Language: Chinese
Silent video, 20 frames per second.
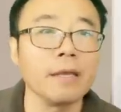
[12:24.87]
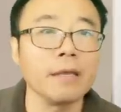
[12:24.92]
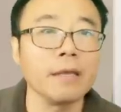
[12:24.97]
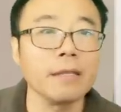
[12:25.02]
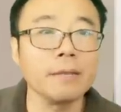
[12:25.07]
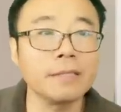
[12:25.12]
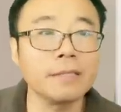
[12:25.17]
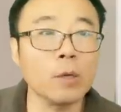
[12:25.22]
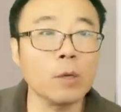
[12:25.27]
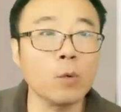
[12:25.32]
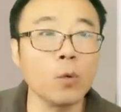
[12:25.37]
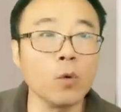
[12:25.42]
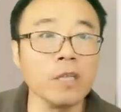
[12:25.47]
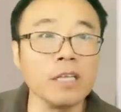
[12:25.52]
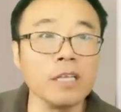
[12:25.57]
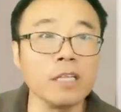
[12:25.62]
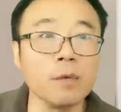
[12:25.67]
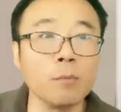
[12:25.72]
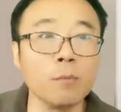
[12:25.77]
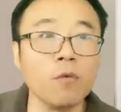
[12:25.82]
那在国
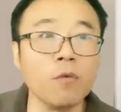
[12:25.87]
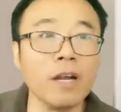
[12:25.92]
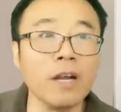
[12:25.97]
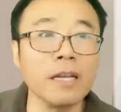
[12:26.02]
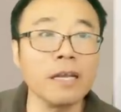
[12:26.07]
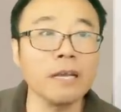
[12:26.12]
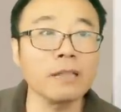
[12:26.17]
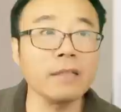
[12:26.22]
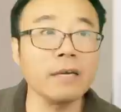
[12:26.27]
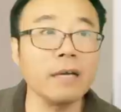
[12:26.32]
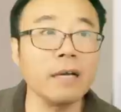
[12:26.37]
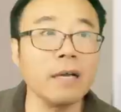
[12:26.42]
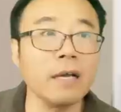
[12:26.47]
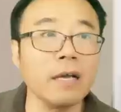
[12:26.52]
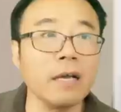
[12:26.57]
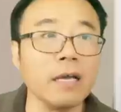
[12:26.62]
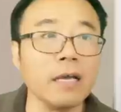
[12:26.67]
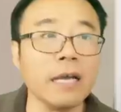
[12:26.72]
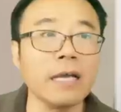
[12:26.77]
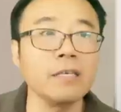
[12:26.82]
内的播放量呢
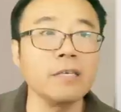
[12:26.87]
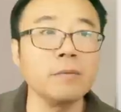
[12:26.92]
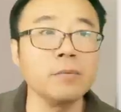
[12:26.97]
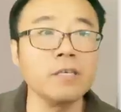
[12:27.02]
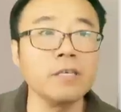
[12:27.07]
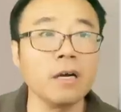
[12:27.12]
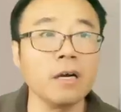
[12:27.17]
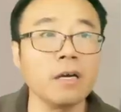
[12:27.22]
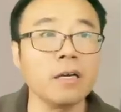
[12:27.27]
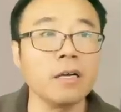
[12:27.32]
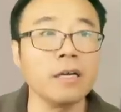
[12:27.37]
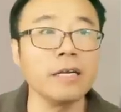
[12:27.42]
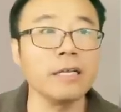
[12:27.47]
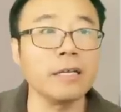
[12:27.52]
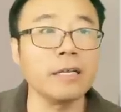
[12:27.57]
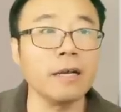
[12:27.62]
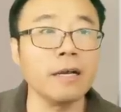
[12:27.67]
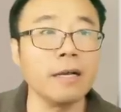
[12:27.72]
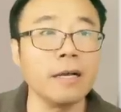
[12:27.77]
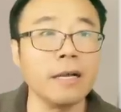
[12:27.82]
也还是比较合理
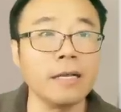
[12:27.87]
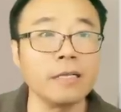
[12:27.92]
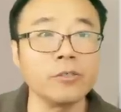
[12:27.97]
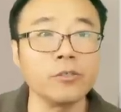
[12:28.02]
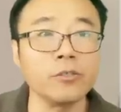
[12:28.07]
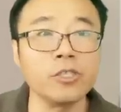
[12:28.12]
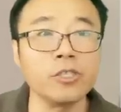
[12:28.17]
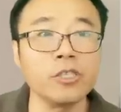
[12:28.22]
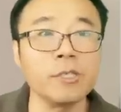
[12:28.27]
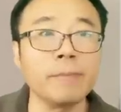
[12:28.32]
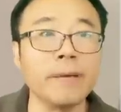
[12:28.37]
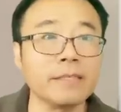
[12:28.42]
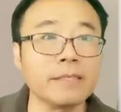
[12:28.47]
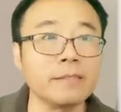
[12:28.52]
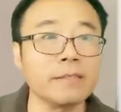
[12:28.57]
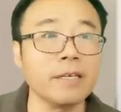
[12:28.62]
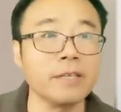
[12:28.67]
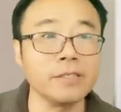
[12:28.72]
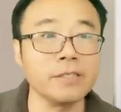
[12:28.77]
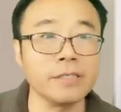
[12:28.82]
的啊，就是几百
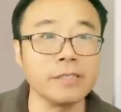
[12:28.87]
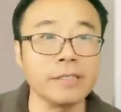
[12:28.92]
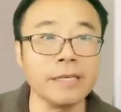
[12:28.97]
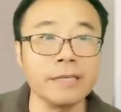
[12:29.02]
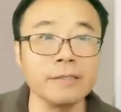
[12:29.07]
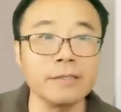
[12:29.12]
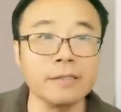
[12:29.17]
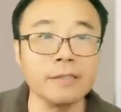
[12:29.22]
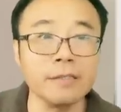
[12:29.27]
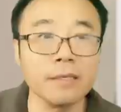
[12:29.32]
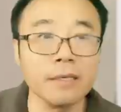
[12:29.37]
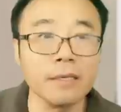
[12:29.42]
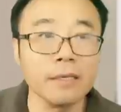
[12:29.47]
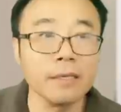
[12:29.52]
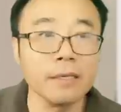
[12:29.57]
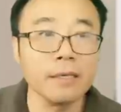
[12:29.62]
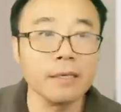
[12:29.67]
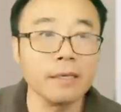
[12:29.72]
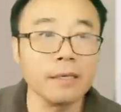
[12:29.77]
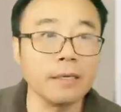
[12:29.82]
次到几千次，
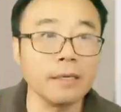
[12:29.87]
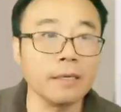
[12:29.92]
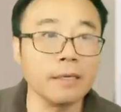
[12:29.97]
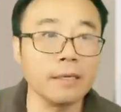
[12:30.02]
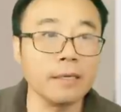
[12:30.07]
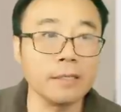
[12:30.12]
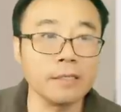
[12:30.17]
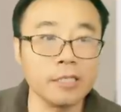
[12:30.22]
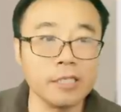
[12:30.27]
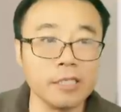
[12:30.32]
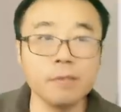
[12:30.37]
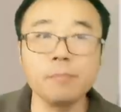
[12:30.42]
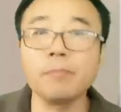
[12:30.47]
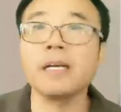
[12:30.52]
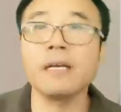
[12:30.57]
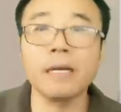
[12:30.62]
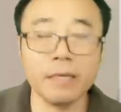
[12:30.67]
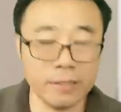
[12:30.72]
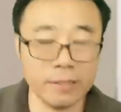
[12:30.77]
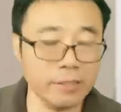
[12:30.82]
呃，基
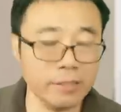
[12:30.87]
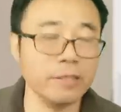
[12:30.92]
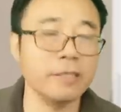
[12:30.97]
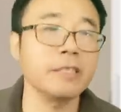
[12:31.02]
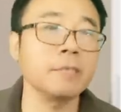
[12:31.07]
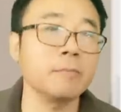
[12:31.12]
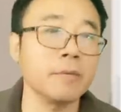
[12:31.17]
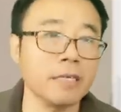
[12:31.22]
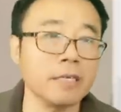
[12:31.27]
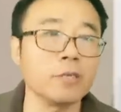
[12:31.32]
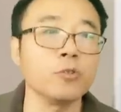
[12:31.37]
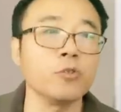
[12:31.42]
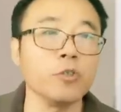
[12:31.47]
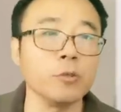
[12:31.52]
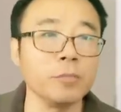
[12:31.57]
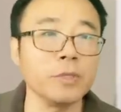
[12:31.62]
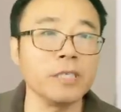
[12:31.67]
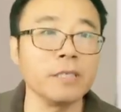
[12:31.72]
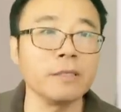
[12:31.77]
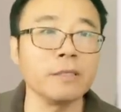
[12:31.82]
本上是这么个水
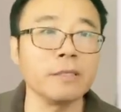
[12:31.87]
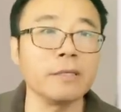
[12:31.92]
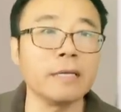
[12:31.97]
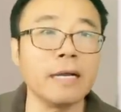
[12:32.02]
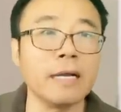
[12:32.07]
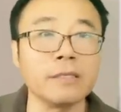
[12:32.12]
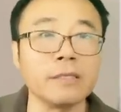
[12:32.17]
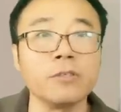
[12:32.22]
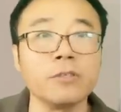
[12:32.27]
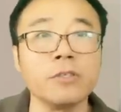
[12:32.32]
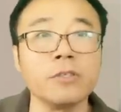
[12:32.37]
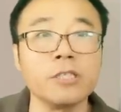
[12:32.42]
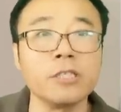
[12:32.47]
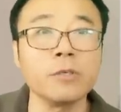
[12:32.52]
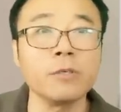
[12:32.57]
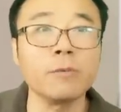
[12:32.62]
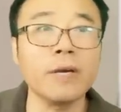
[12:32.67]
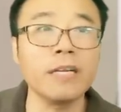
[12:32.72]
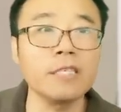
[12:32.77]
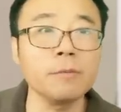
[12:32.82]
平啊。就是
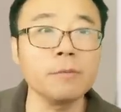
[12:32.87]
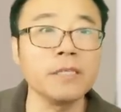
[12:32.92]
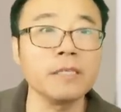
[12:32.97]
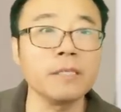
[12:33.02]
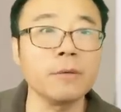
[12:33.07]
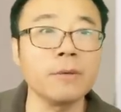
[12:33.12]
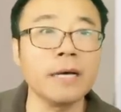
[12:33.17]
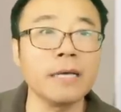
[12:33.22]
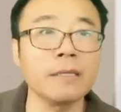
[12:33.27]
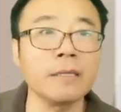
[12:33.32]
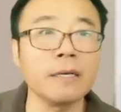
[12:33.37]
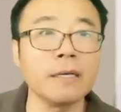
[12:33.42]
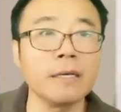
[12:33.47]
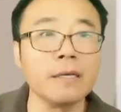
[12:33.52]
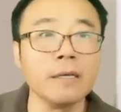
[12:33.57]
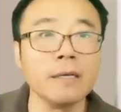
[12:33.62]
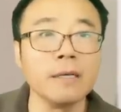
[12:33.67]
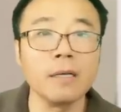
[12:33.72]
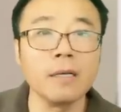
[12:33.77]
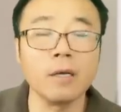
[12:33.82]
西瓜视频的话呢，
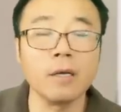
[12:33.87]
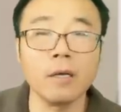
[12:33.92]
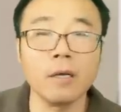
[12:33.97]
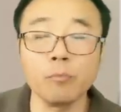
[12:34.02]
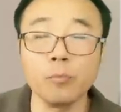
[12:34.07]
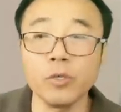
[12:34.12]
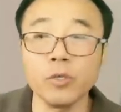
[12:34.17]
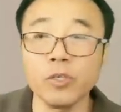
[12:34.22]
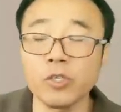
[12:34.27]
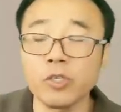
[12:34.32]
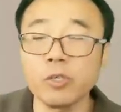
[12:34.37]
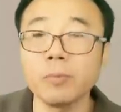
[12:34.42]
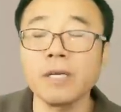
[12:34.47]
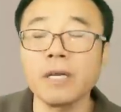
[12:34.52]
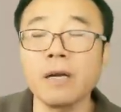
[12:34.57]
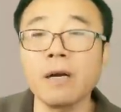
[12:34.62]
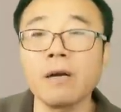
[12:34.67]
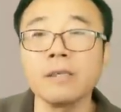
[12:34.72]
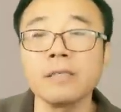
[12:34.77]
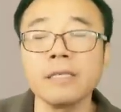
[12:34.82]
呃，比视
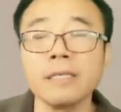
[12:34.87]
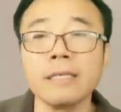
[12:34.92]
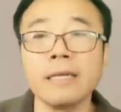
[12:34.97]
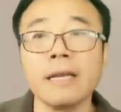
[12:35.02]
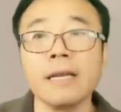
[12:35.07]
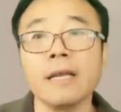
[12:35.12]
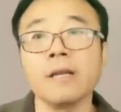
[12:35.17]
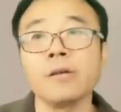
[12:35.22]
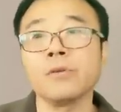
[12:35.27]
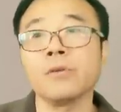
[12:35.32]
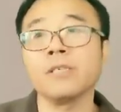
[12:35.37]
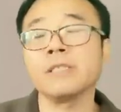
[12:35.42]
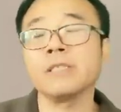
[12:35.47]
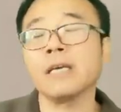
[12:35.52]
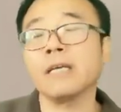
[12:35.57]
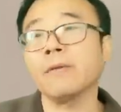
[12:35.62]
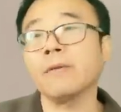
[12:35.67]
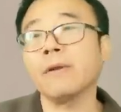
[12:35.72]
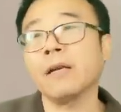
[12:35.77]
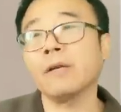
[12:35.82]
频号现在来说，
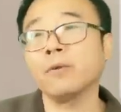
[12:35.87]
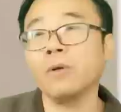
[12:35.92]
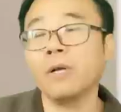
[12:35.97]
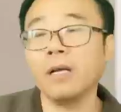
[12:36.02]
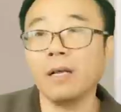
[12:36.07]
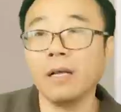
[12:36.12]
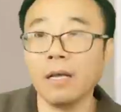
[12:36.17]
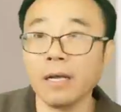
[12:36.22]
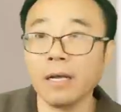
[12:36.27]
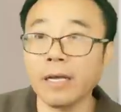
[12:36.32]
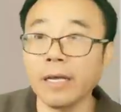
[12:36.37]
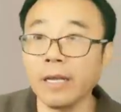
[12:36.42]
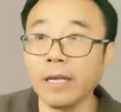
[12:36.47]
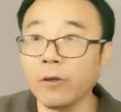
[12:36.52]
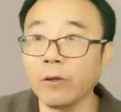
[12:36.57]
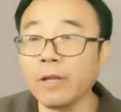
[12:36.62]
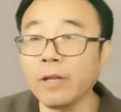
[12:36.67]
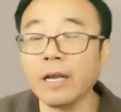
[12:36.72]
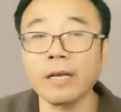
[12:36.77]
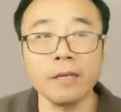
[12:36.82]
相对来说啊，给
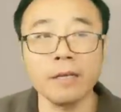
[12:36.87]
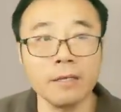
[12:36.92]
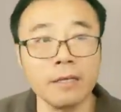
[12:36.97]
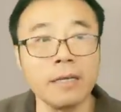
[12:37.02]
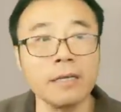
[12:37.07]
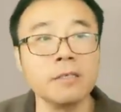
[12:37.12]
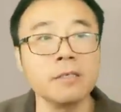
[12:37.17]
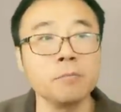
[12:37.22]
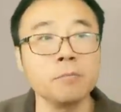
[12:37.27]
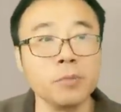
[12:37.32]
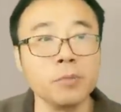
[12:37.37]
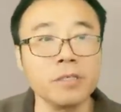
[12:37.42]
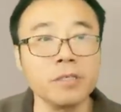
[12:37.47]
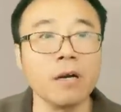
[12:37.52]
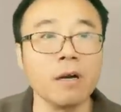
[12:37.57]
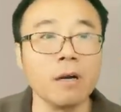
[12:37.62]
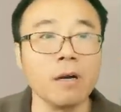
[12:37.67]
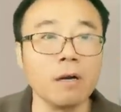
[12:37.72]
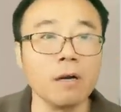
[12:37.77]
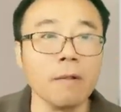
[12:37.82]
流量给的还是比
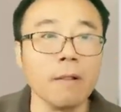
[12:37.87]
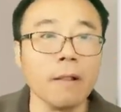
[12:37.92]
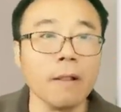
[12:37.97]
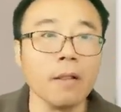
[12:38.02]
较。